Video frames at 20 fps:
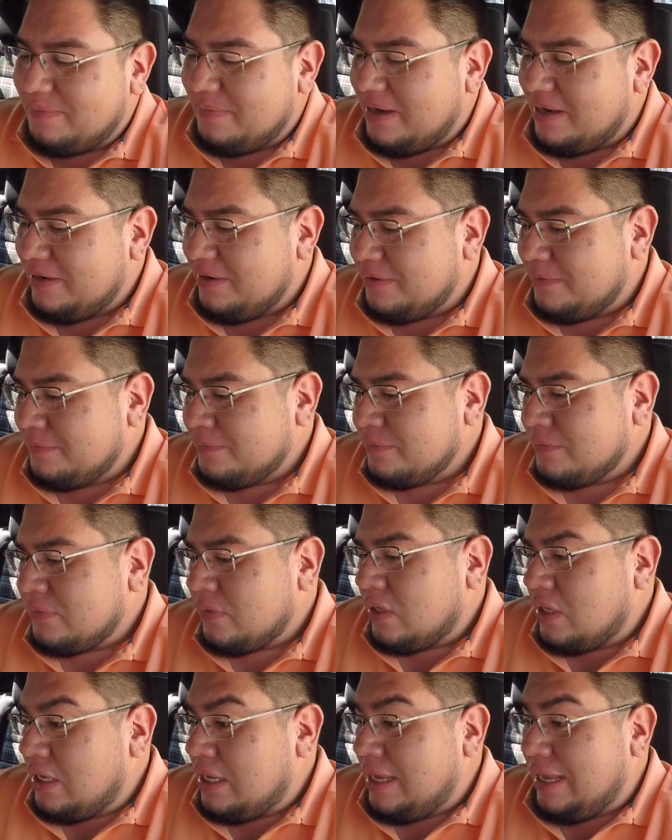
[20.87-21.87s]
mayo
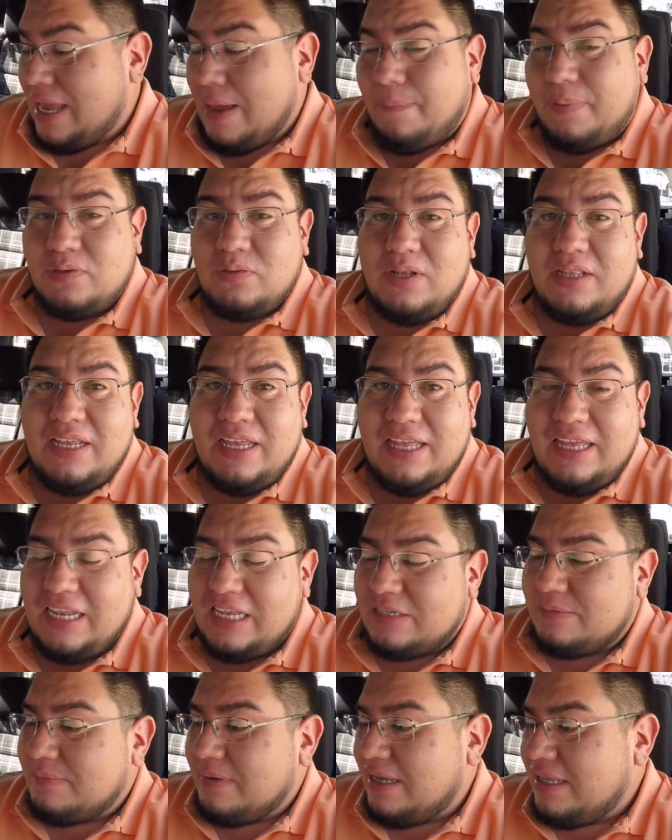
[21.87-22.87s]
Ya pasó el Día de
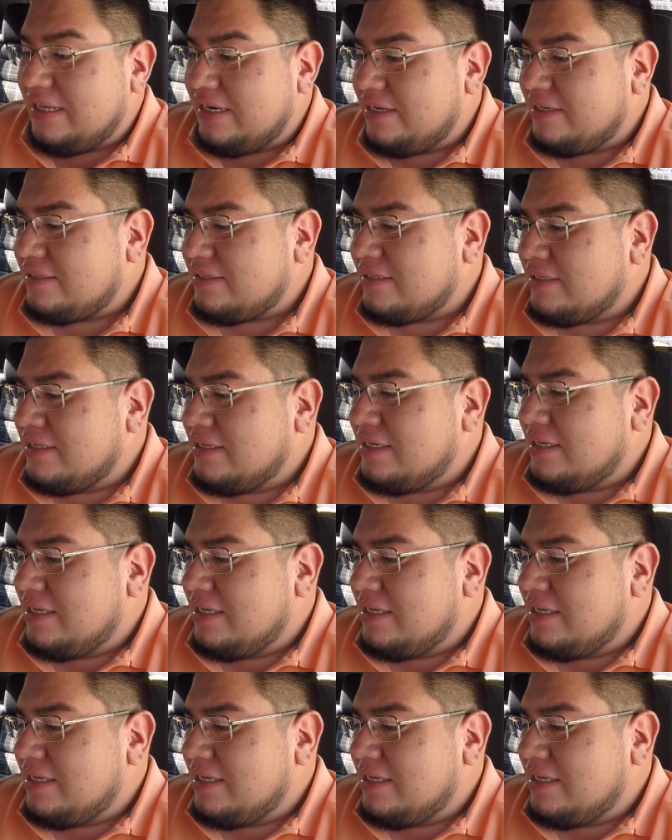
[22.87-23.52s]
las Madres